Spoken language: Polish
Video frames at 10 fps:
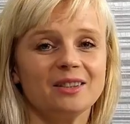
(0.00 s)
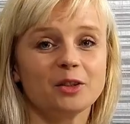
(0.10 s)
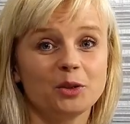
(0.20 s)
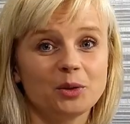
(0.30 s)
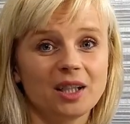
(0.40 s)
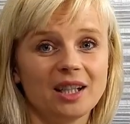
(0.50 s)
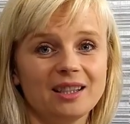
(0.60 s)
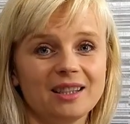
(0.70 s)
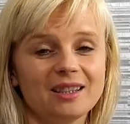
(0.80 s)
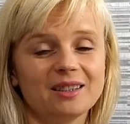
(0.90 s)
w
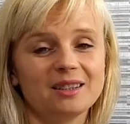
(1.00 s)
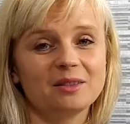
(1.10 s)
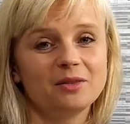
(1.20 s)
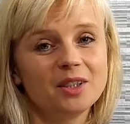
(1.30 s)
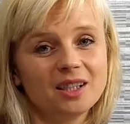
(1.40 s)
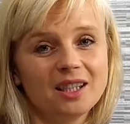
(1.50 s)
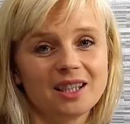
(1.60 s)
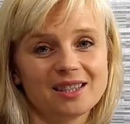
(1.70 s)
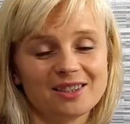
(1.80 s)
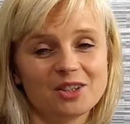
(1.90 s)
której e, wy
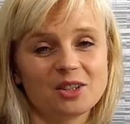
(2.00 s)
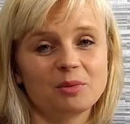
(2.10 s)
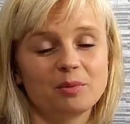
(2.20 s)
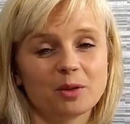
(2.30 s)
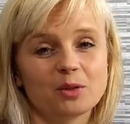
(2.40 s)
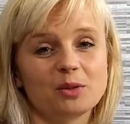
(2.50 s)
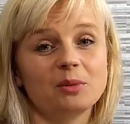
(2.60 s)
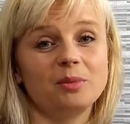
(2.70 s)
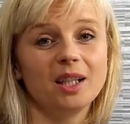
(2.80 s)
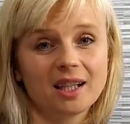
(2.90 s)
jesteście po
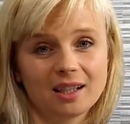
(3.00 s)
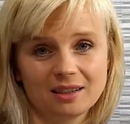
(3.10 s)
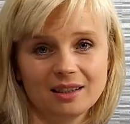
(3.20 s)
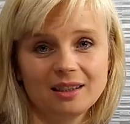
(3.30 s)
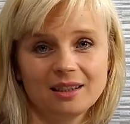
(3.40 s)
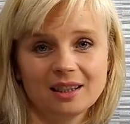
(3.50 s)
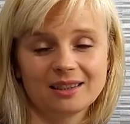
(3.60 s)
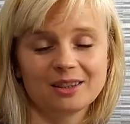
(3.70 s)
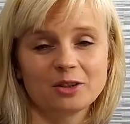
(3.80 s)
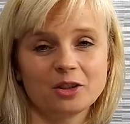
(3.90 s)
prostu bierni,
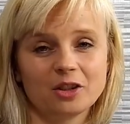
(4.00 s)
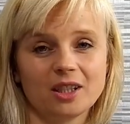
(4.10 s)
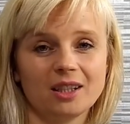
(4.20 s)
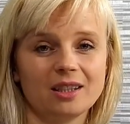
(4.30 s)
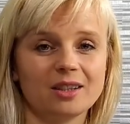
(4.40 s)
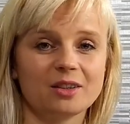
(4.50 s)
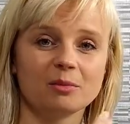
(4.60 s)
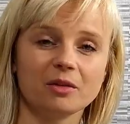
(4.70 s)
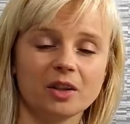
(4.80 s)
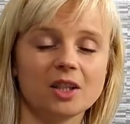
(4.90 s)
dlatego że
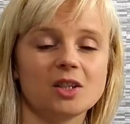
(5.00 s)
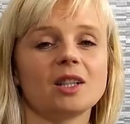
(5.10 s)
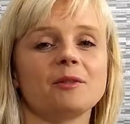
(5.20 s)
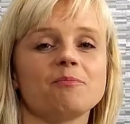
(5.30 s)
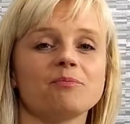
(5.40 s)
rozmawiacie